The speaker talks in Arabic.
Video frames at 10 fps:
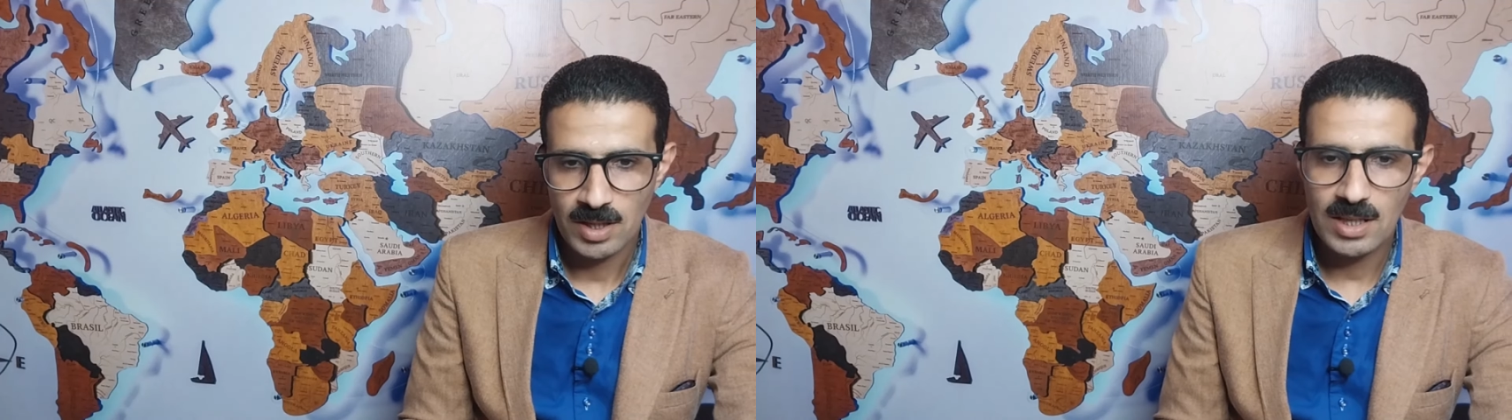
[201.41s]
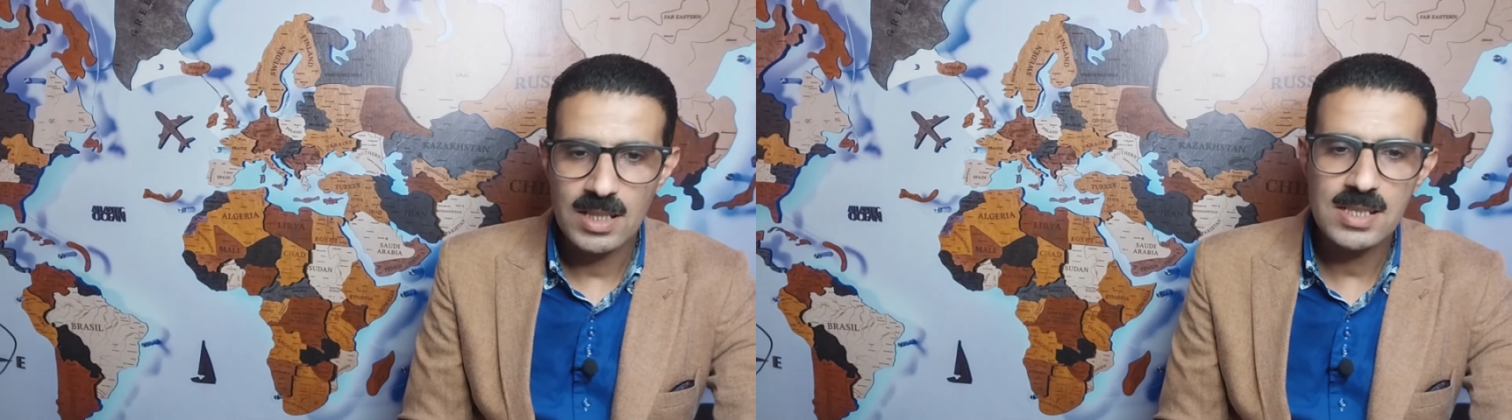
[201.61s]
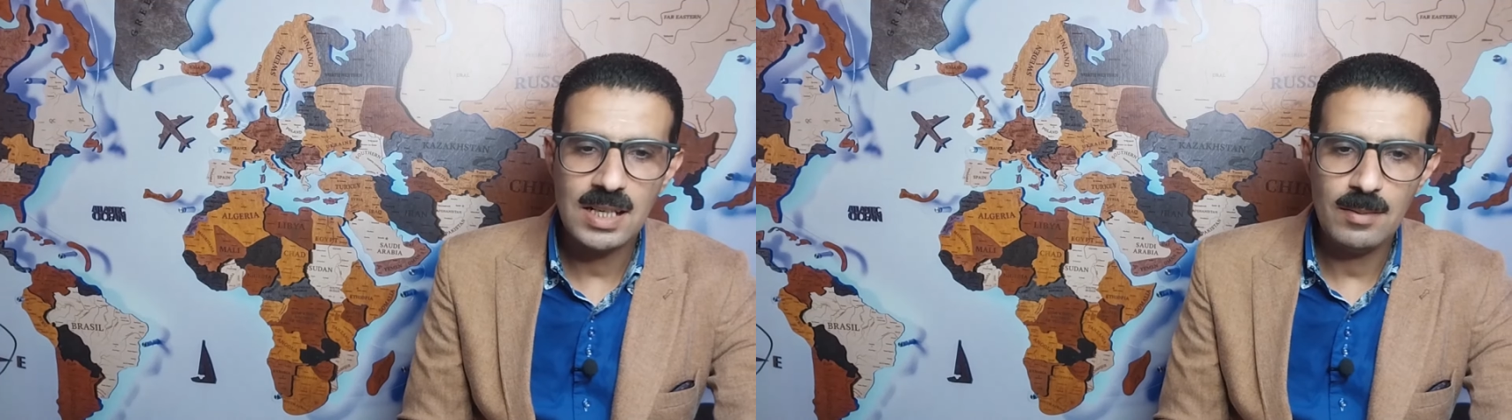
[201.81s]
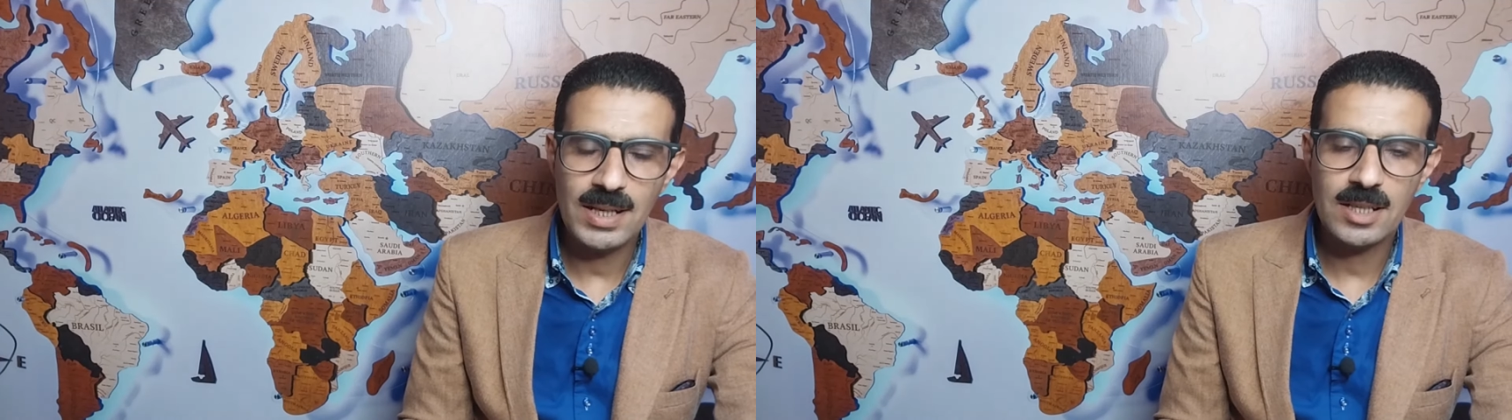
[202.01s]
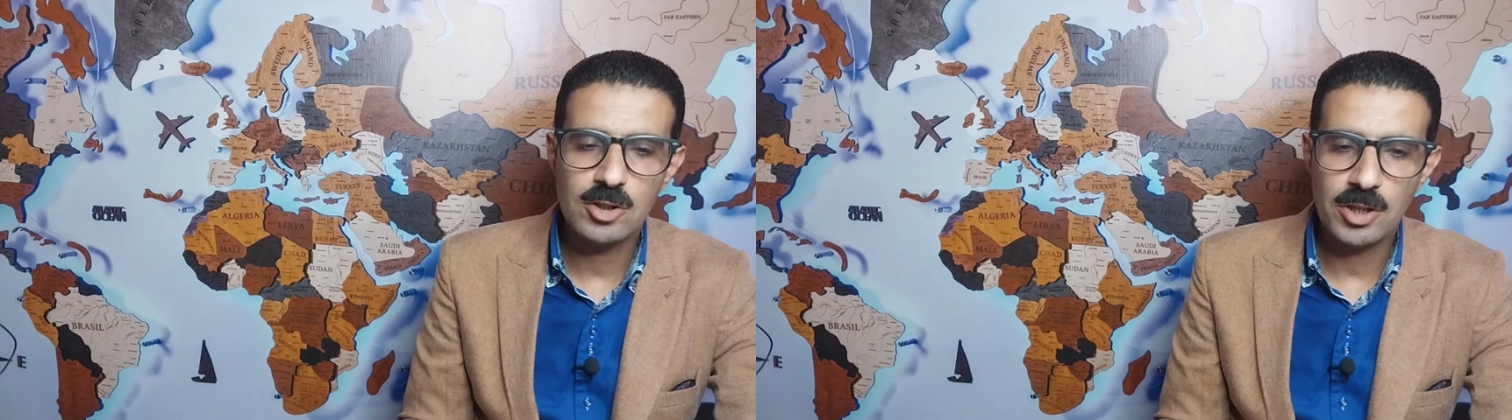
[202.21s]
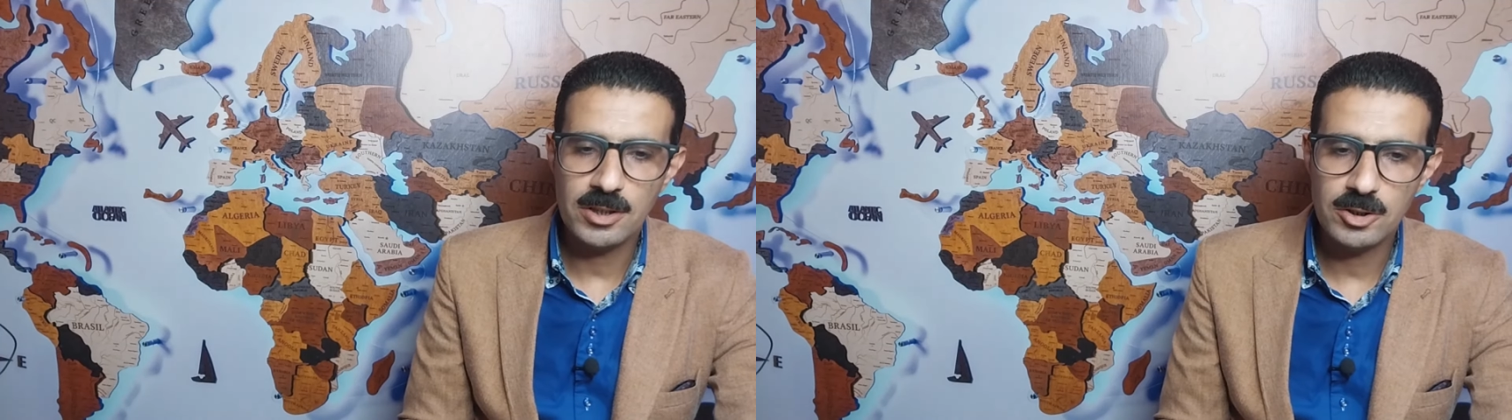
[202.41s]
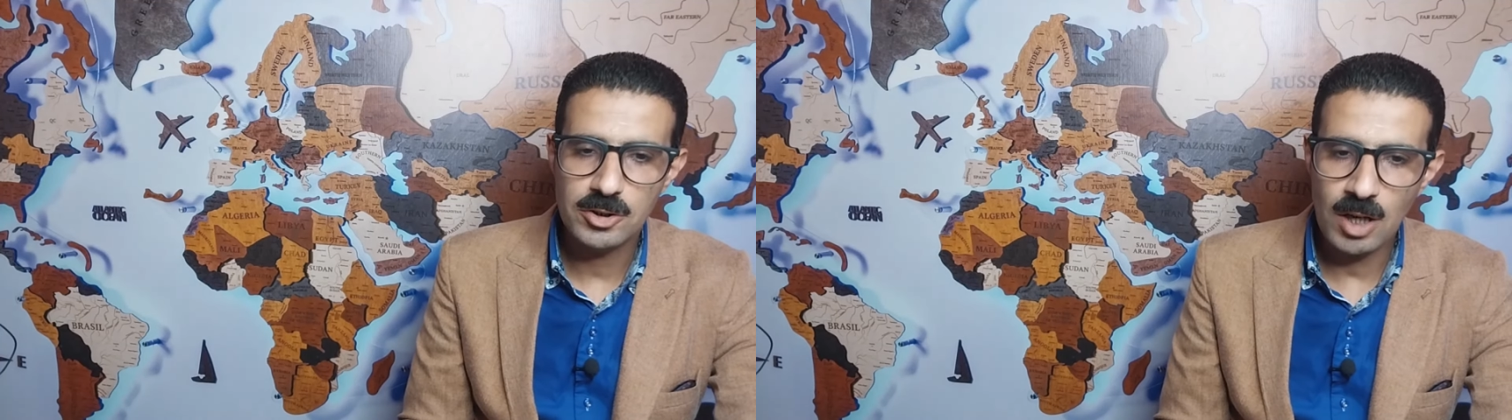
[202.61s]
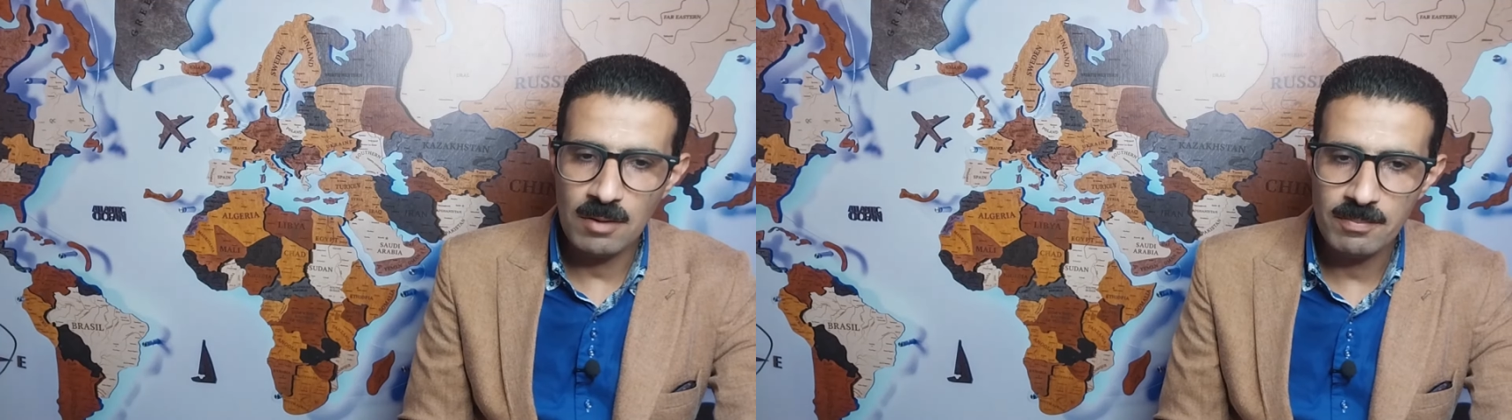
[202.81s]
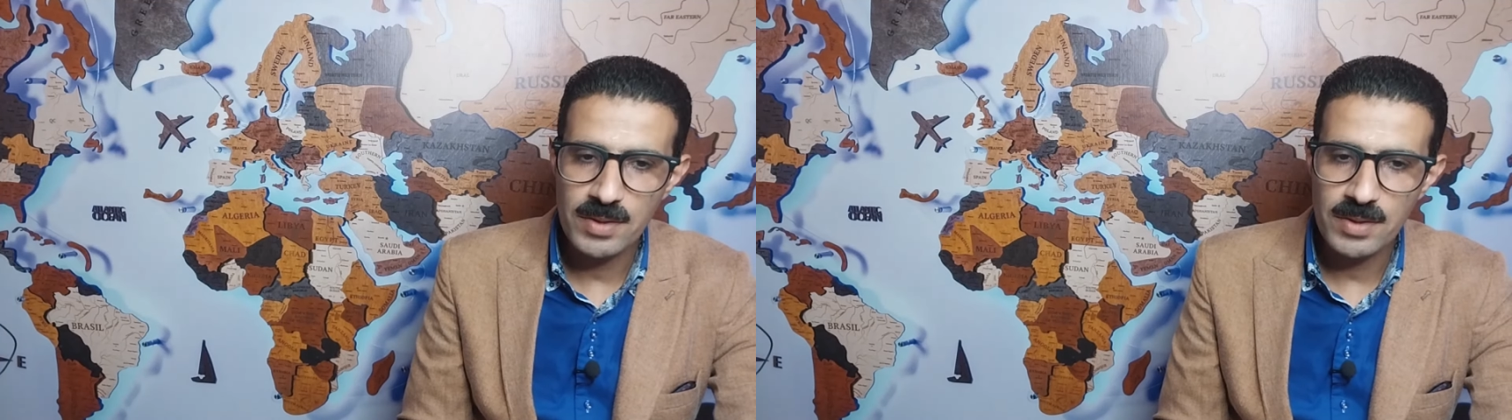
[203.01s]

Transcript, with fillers: الرئيس الامريكي دونالد ترامب